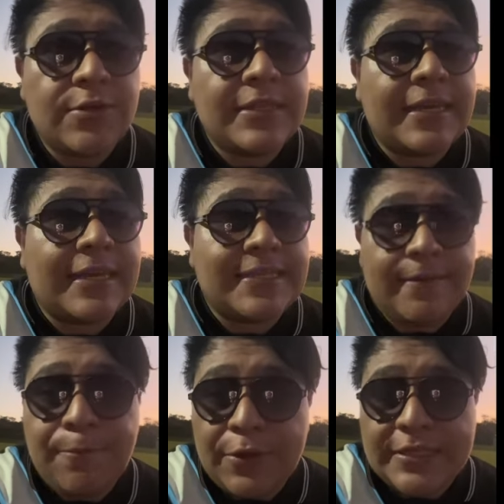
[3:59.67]
ahorita que se
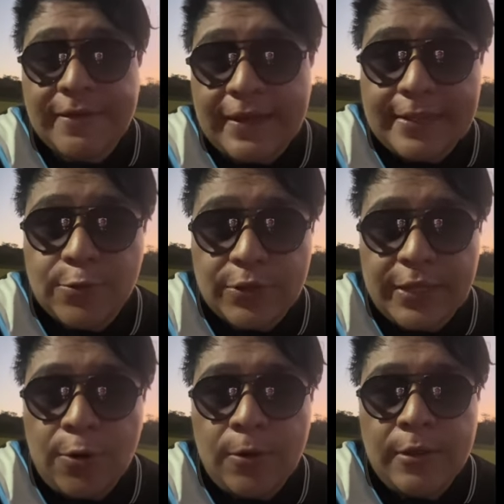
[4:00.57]
va a poder llevar al
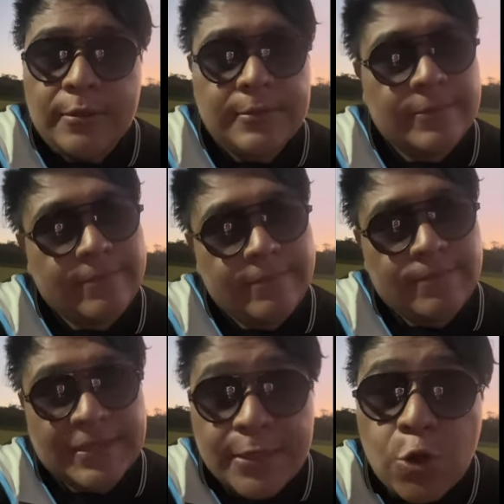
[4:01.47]
torneo
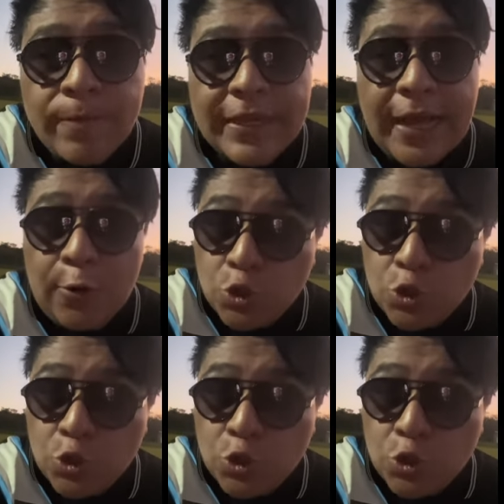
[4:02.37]
va a ser complicado.